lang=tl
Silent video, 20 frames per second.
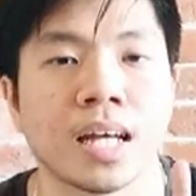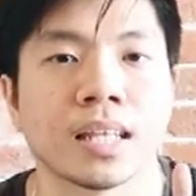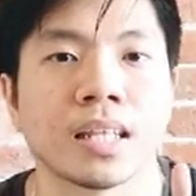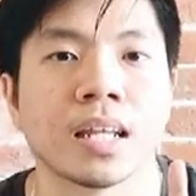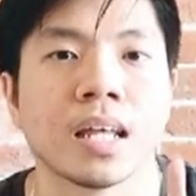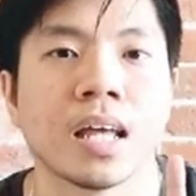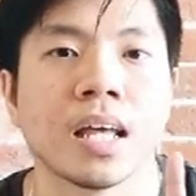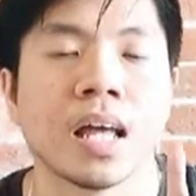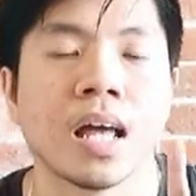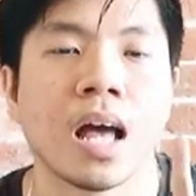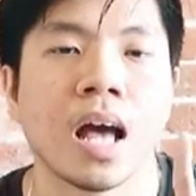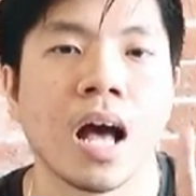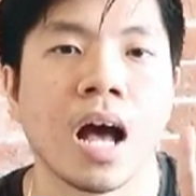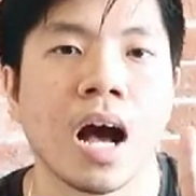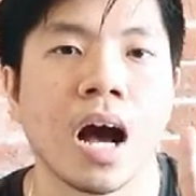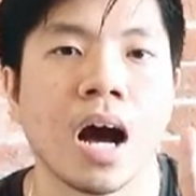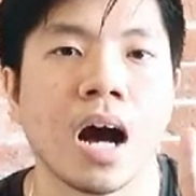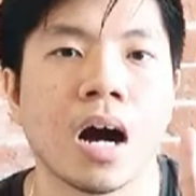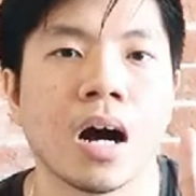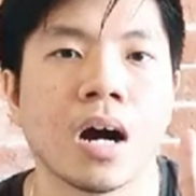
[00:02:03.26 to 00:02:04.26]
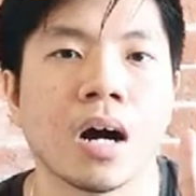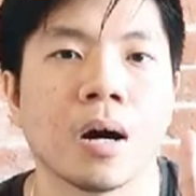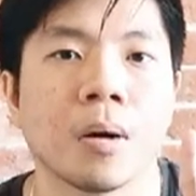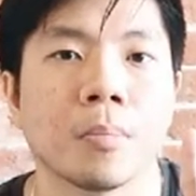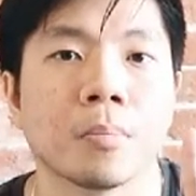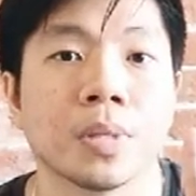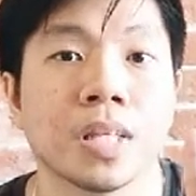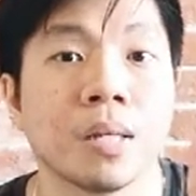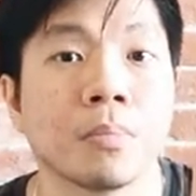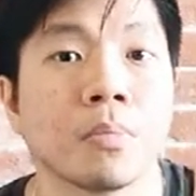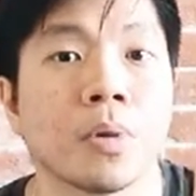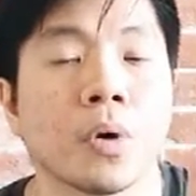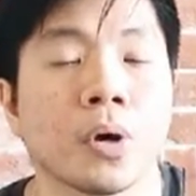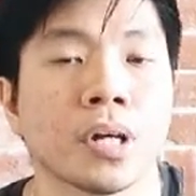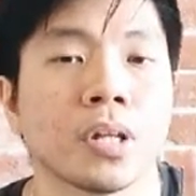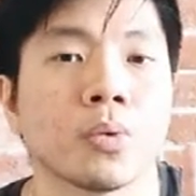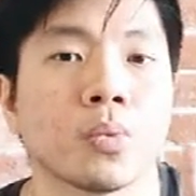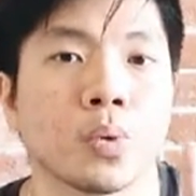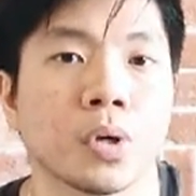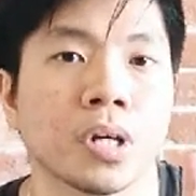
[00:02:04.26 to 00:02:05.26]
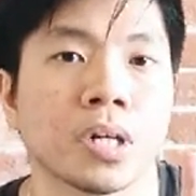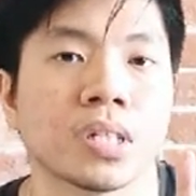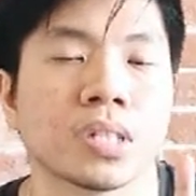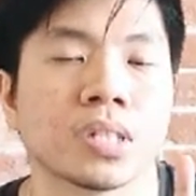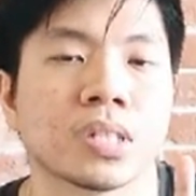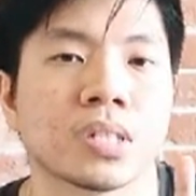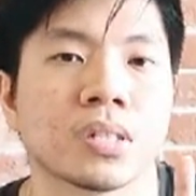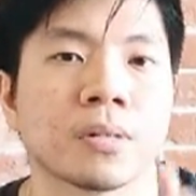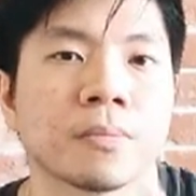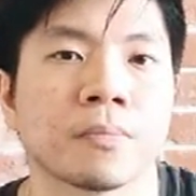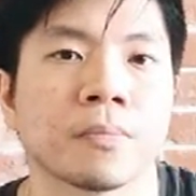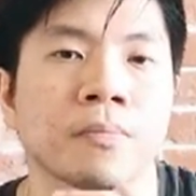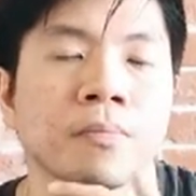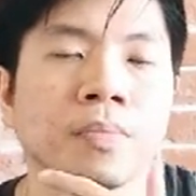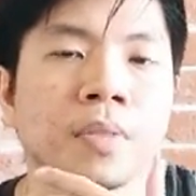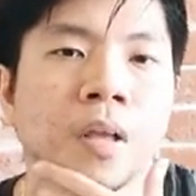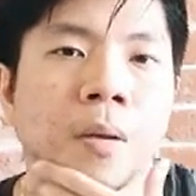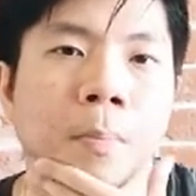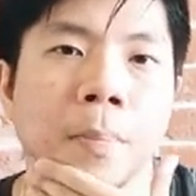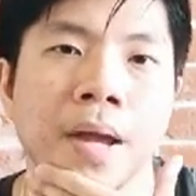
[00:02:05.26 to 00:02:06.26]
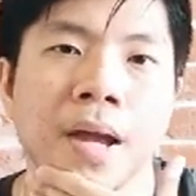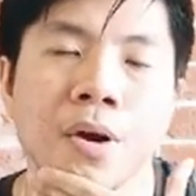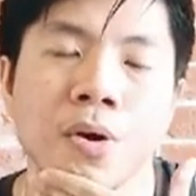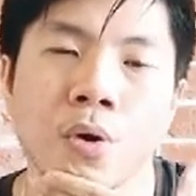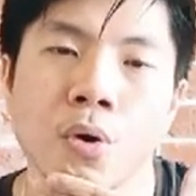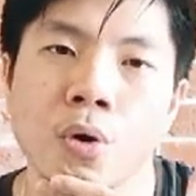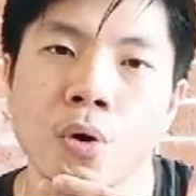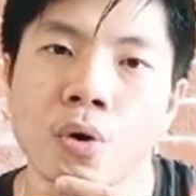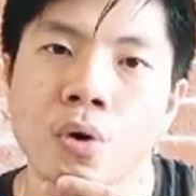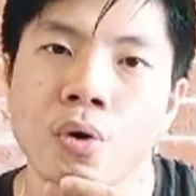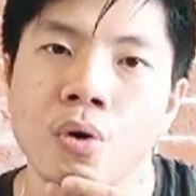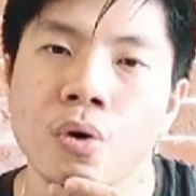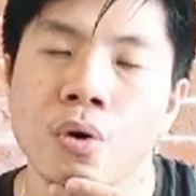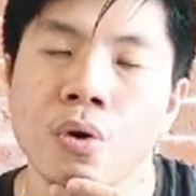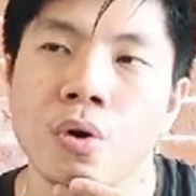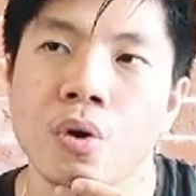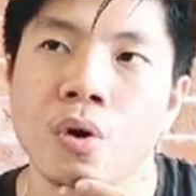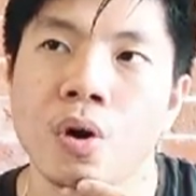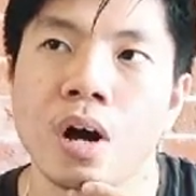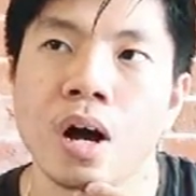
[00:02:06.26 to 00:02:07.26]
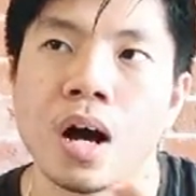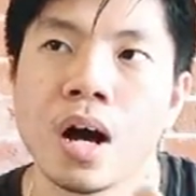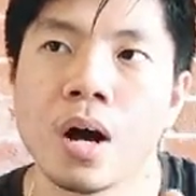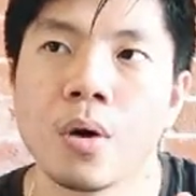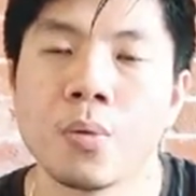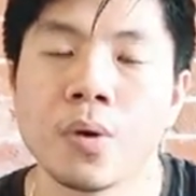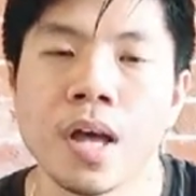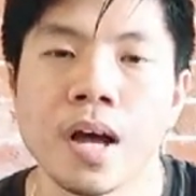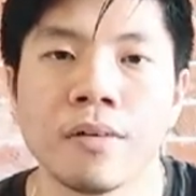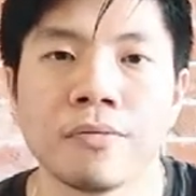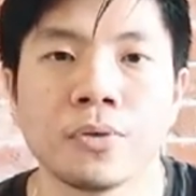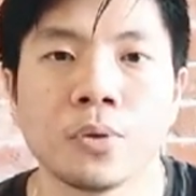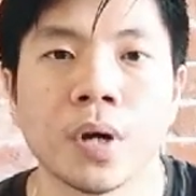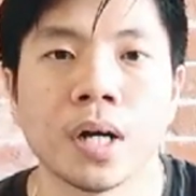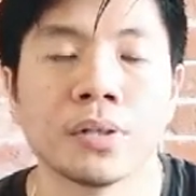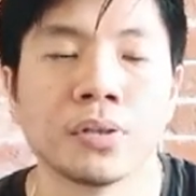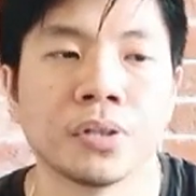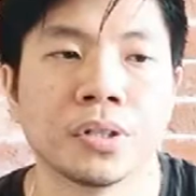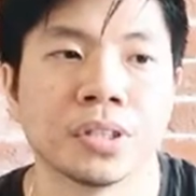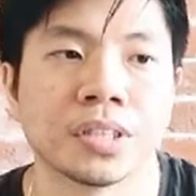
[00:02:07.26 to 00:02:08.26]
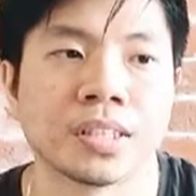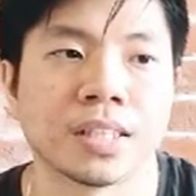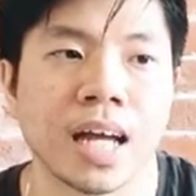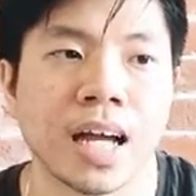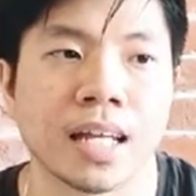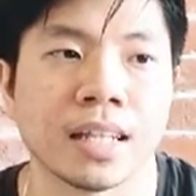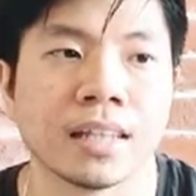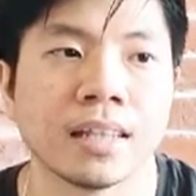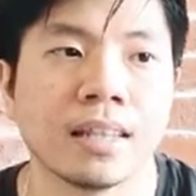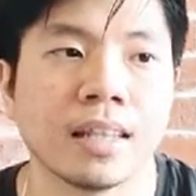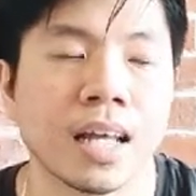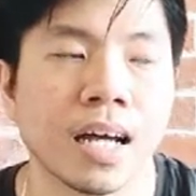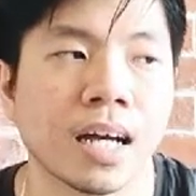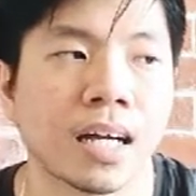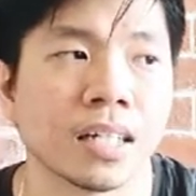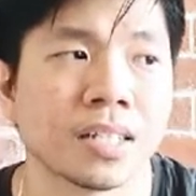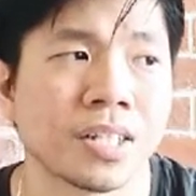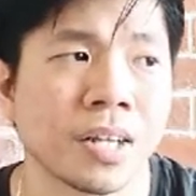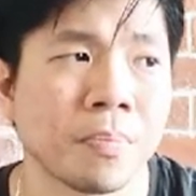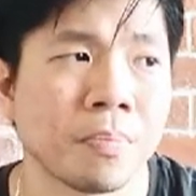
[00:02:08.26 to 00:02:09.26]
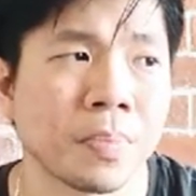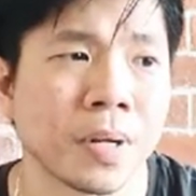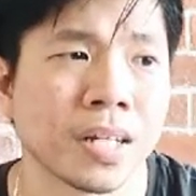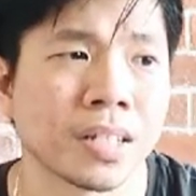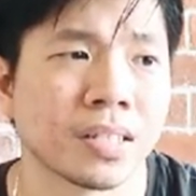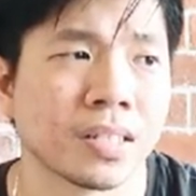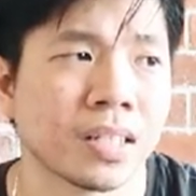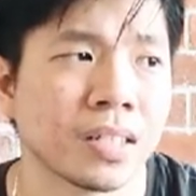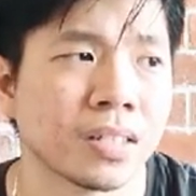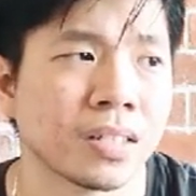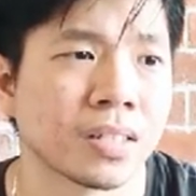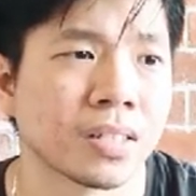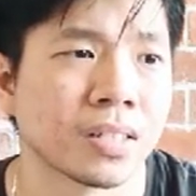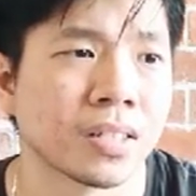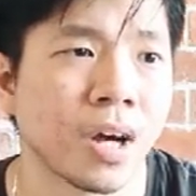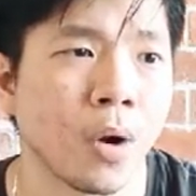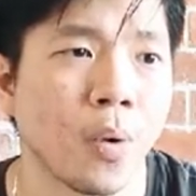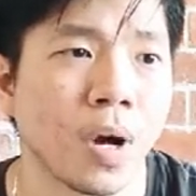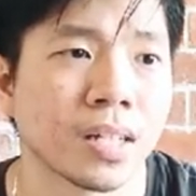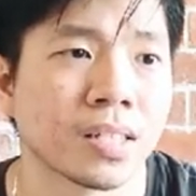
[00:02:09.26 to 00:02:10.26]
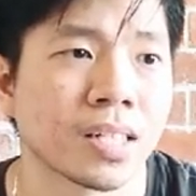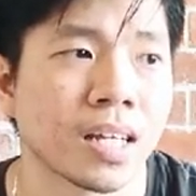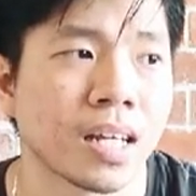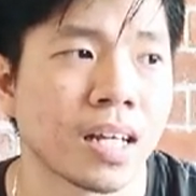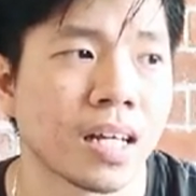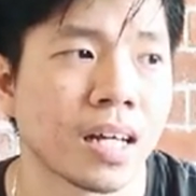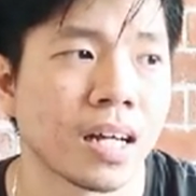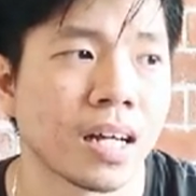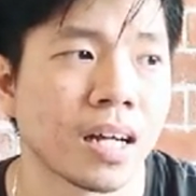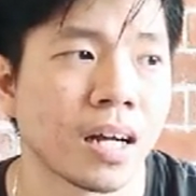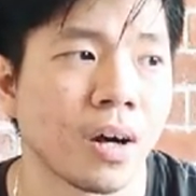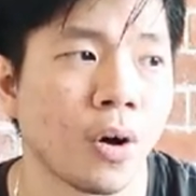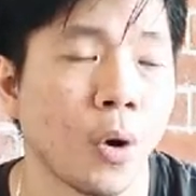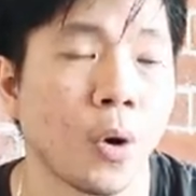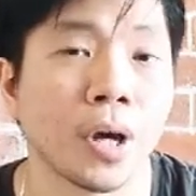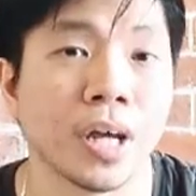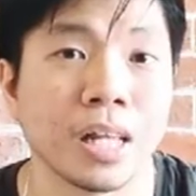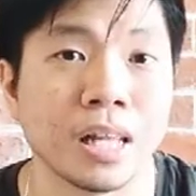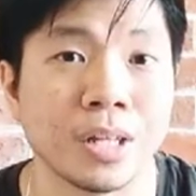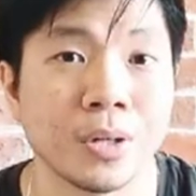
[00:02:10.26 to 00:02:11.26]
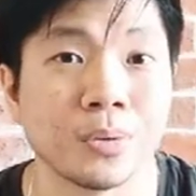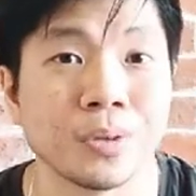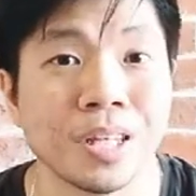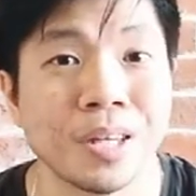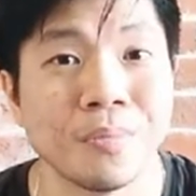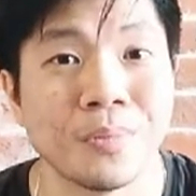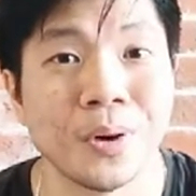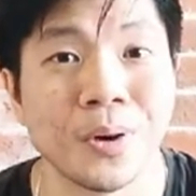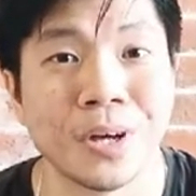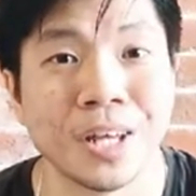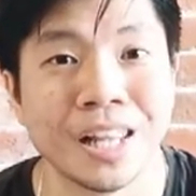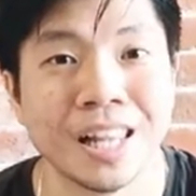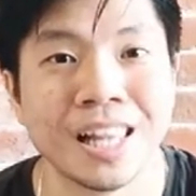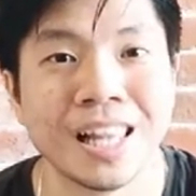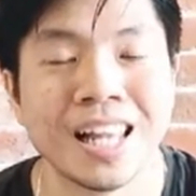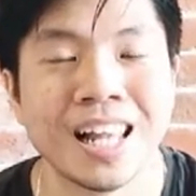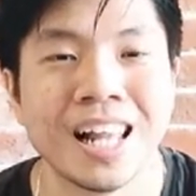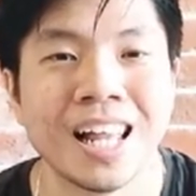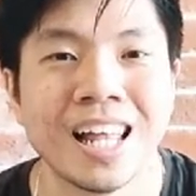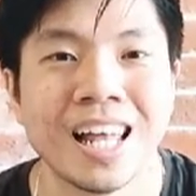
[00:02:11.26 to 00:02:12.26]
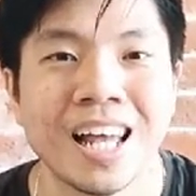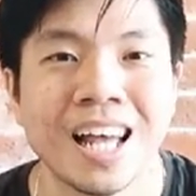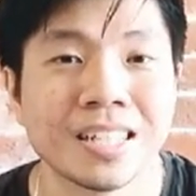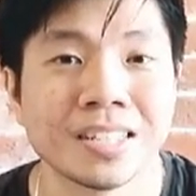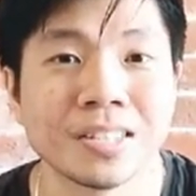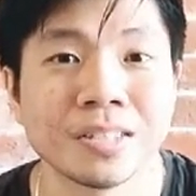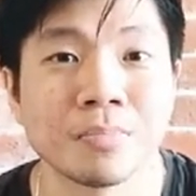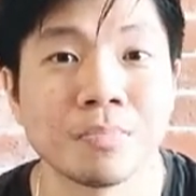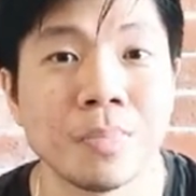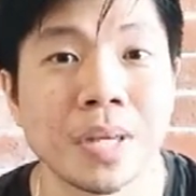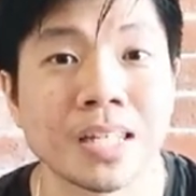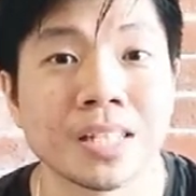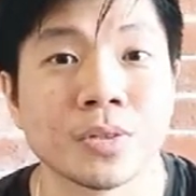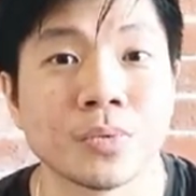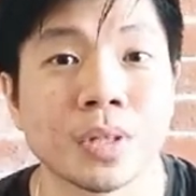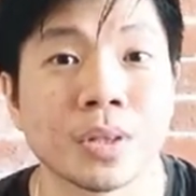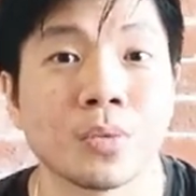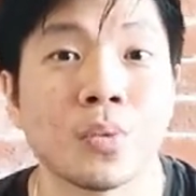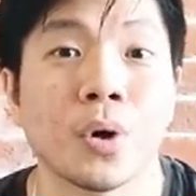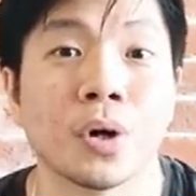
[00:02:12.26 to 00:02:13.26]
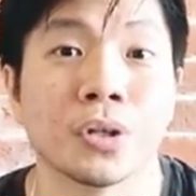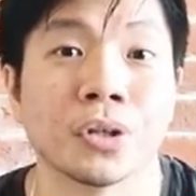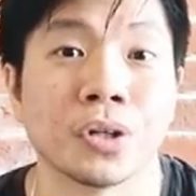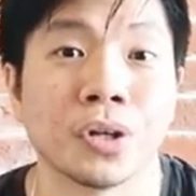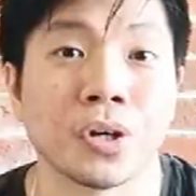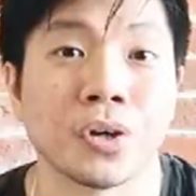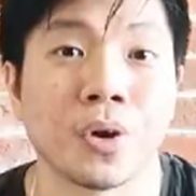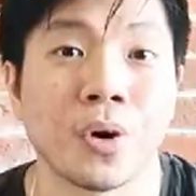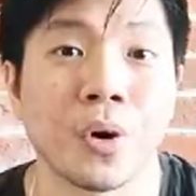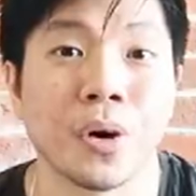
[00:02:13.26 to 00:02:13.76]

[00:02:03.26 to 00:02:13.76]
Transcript: that um, neem oil works. Pero uh, we have to understand na syempre since gawa sa oil yung neem oil, it doesn't mix with water.